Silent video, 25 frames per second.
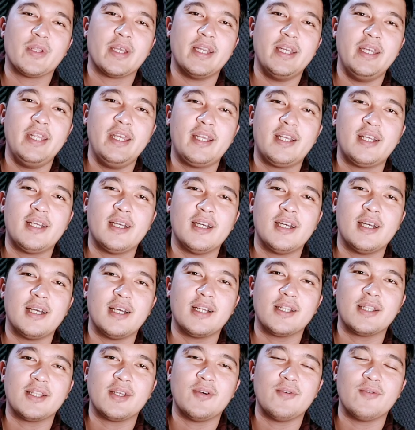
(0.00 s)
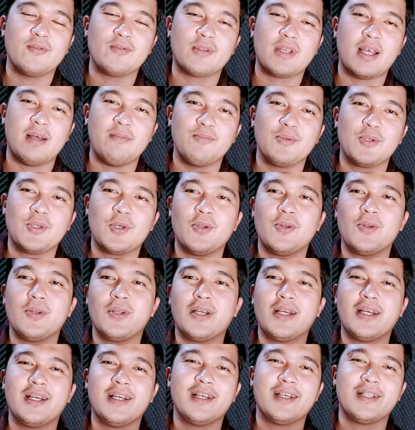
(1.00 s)
Technica atau Samson
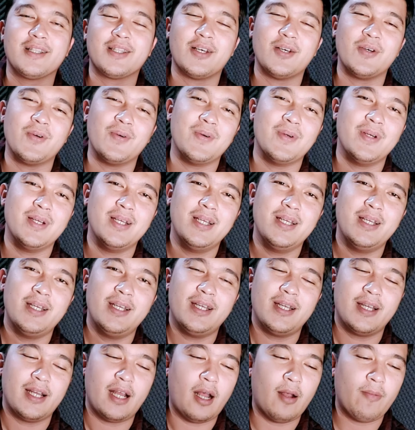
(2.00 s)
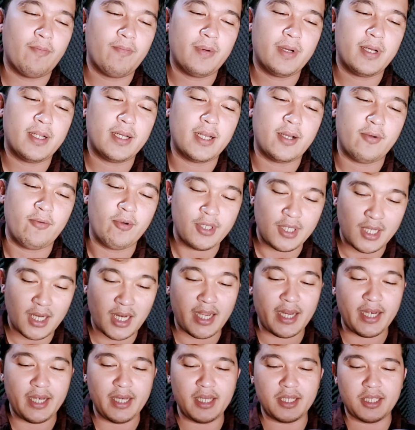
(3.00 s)
kah atau apa nah gue
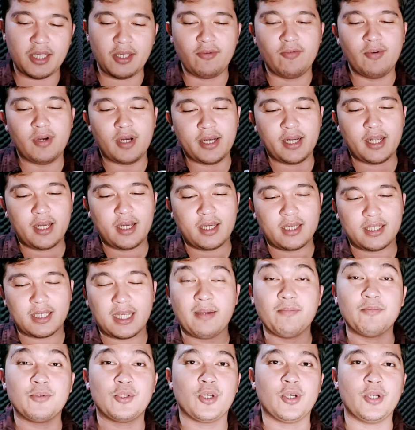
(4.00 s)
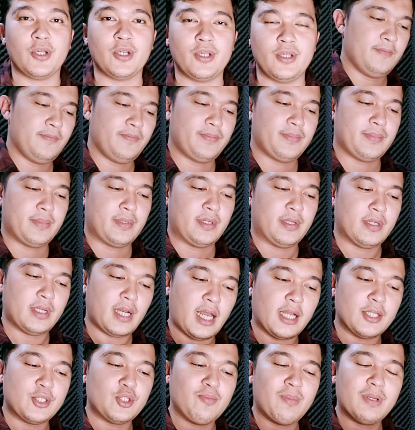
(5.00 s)
selain dia sih gua ada Samsung.
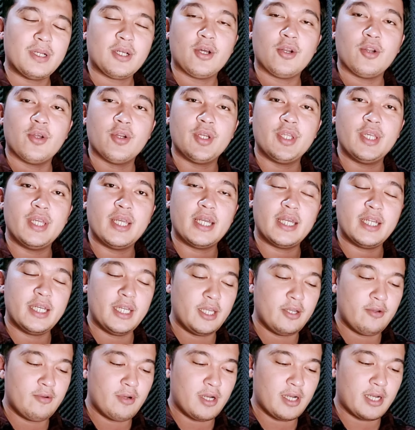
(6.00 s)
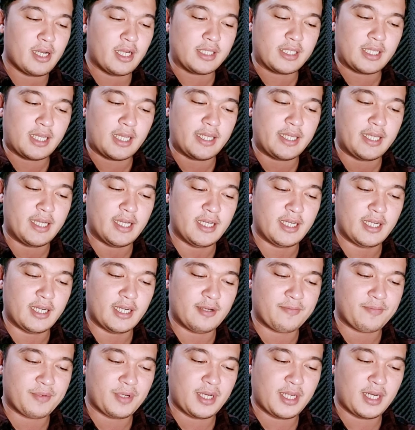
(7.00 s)
nah cuman kalau dia ini gua agak sayang
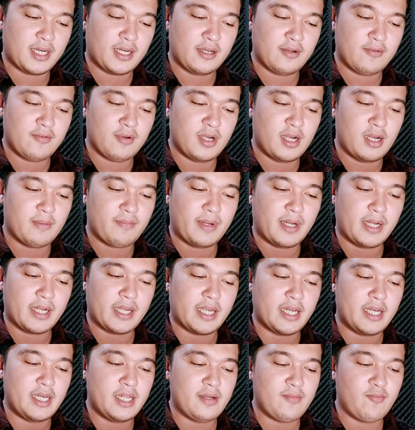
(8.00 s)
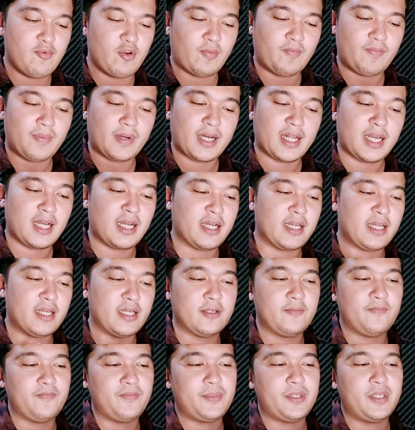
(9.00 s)
kenapa karena gua nggak pakai dia buat perang
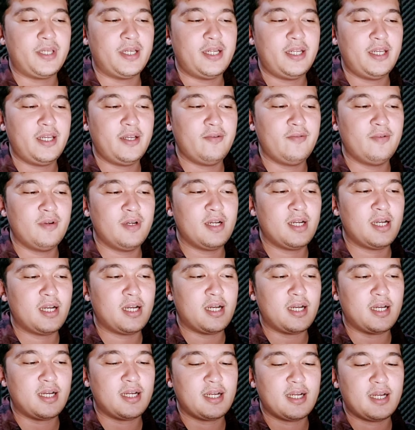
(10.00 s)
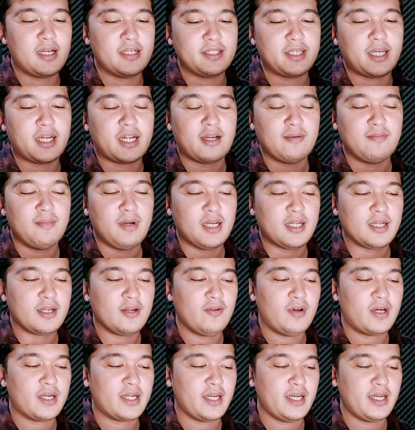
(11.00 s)
ya jadi gua nggak jarang banget
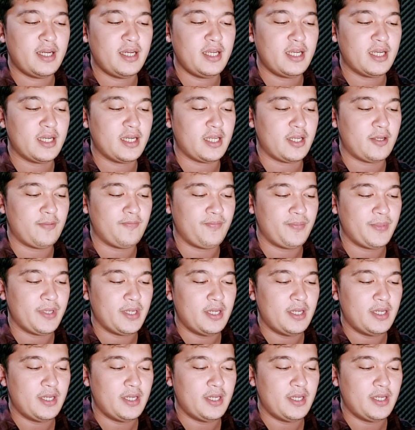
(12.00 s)
keluarin dia nih